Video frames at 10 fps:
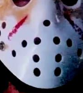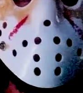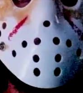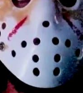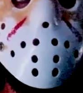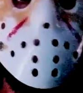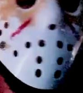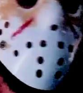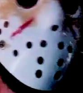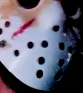Por lo
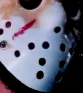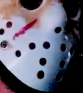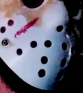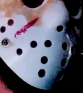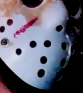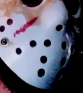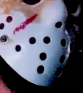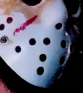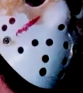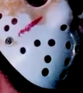demás,
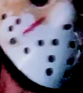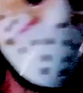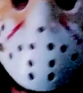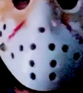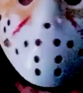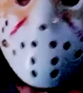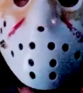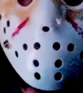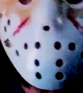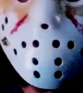pues eso, me ha
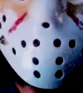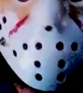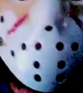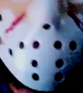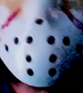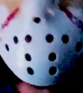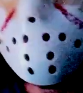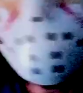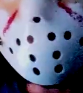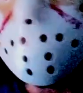sorprendido que esté en Netflix.
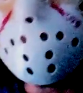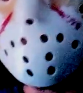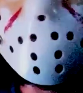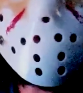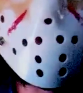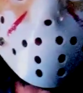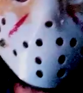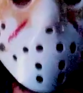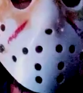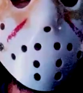Eh, lo he visto ahí y
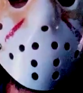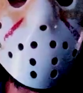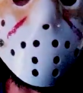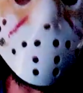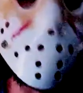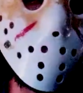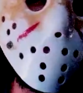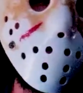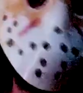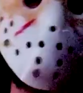digo, coño, esta, ¿no?
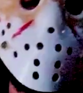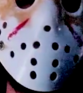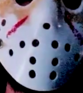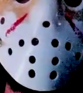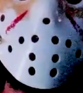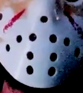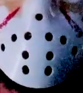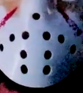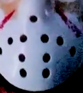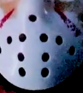Pues ya la conocía
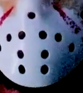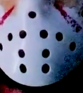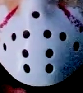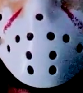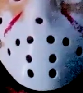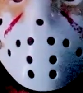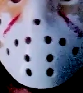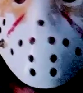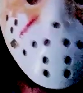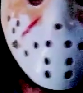de.
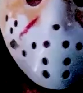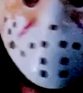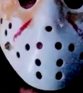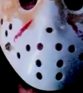Pues de. de,